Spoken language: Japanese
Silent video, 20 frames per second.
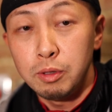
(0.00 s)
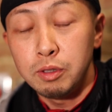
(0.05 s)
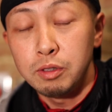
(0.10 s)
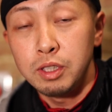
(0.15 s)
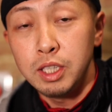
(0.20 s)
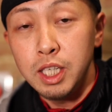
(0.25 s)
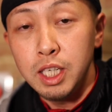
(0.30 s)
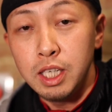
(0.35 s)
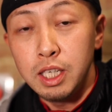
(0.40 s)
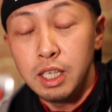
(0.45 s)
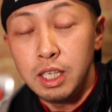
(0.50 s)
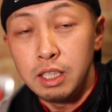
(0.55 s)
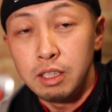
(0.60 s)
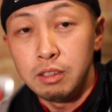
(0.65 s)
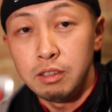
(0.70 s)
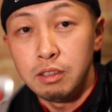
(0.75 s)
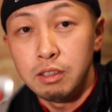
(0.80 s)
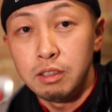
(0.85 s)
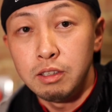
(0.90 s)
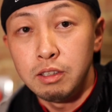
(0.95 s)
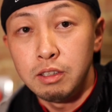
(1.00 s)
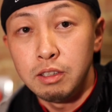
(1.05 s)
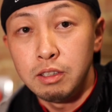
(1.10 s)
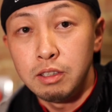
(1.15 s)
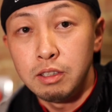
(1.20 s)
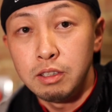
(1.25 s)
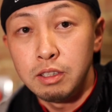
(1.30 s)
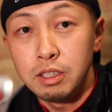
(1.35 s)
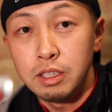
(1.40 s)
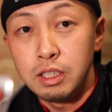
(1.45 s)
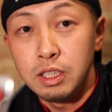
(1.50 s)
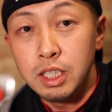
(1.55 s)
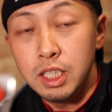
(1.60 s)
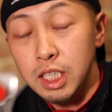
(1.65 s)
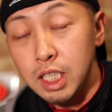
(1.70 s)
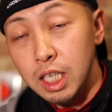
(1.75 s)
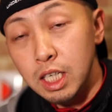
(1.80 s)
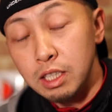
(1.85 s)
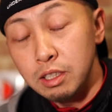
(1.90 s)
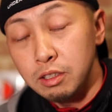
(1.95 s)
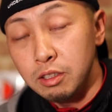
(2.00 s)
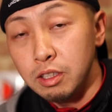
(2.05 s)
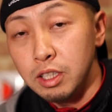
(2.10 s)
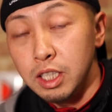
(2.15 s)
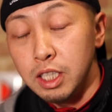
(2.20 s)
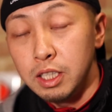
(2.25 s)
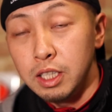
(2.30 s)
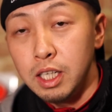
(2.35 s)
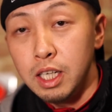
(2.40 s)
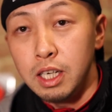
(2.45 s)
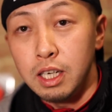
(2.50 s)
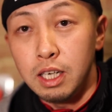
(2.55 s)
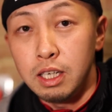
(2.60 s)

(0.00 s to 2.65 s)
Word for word: 僕ね、あのー、時間ある時にね、